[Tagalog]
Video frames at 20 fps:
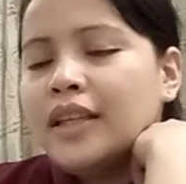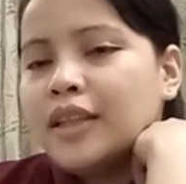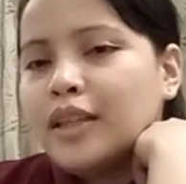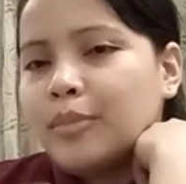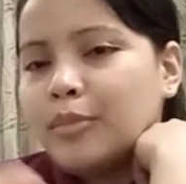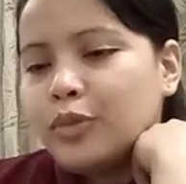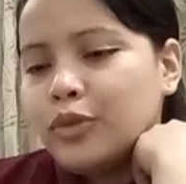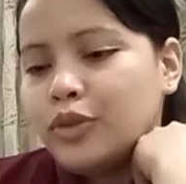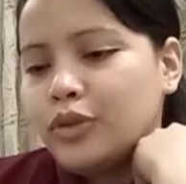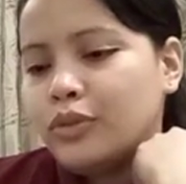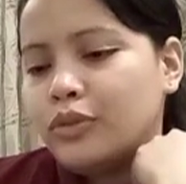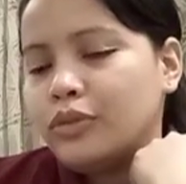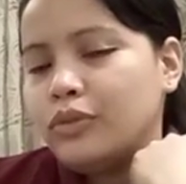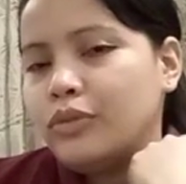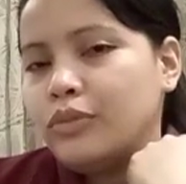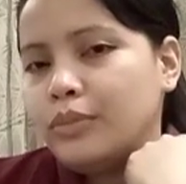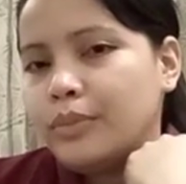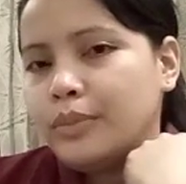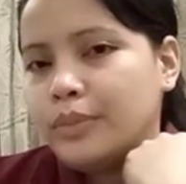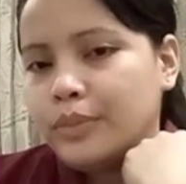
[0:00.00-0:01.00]
Tapos yung
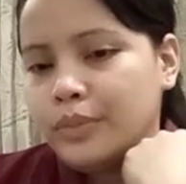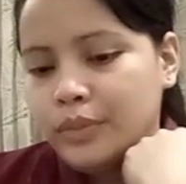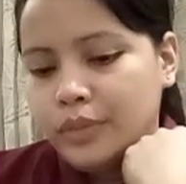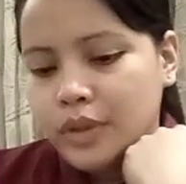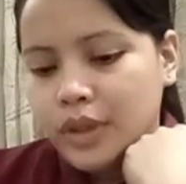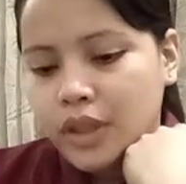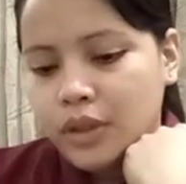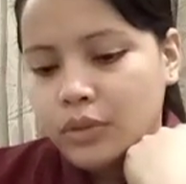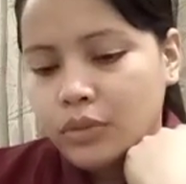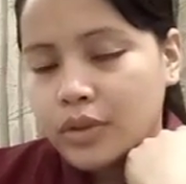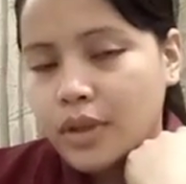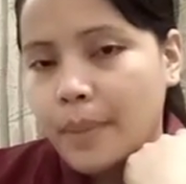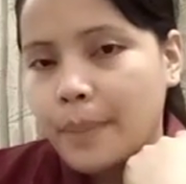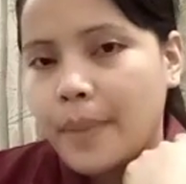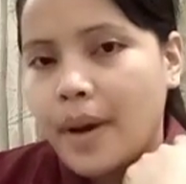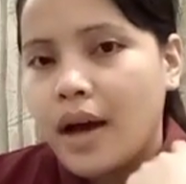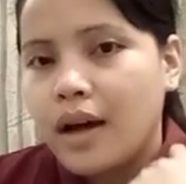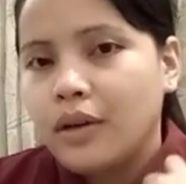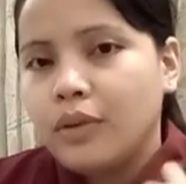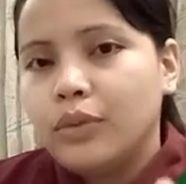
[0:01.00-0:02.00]
dito sa
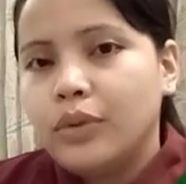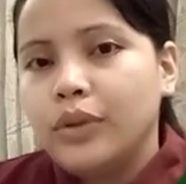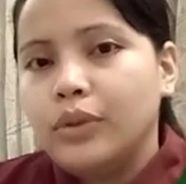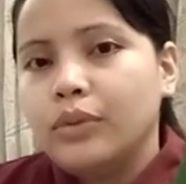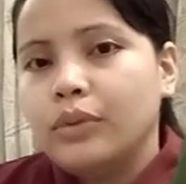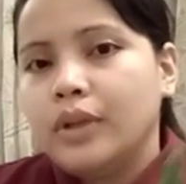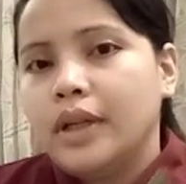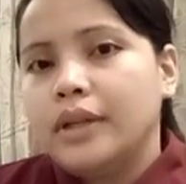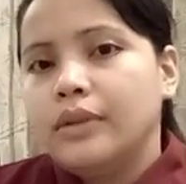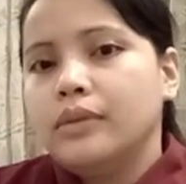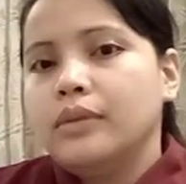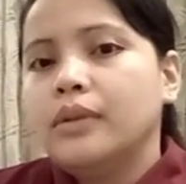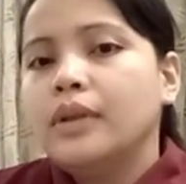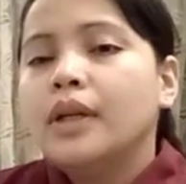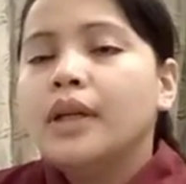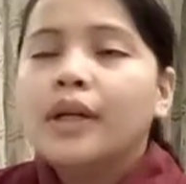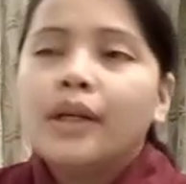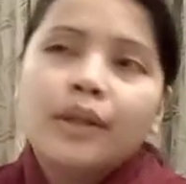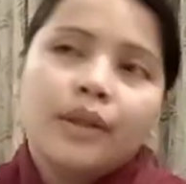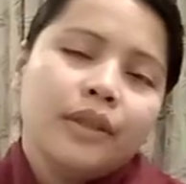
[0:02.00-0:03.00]
paa ko yung ano
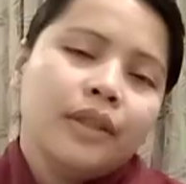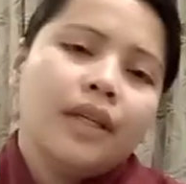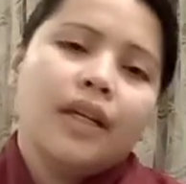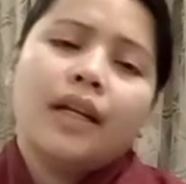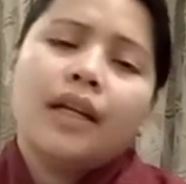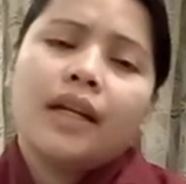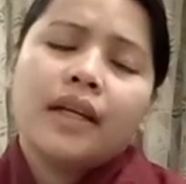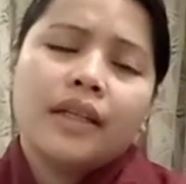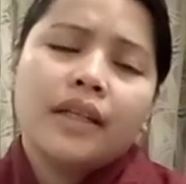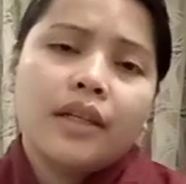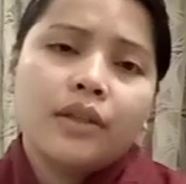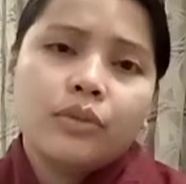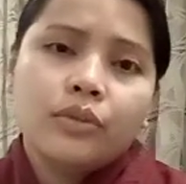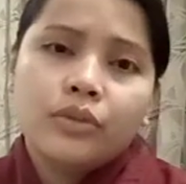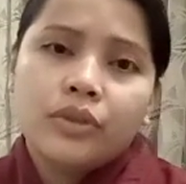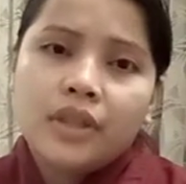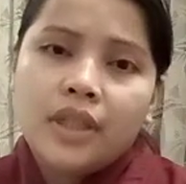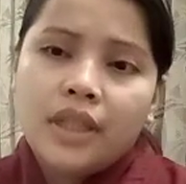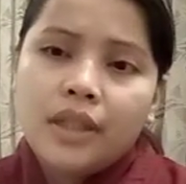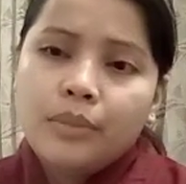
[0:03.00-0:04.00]
Nilalagyan ko
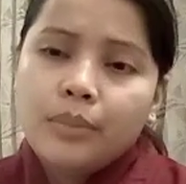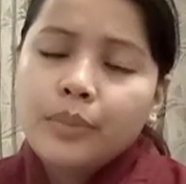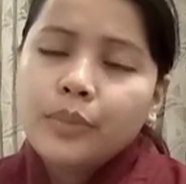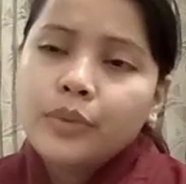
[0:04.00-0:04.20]
din.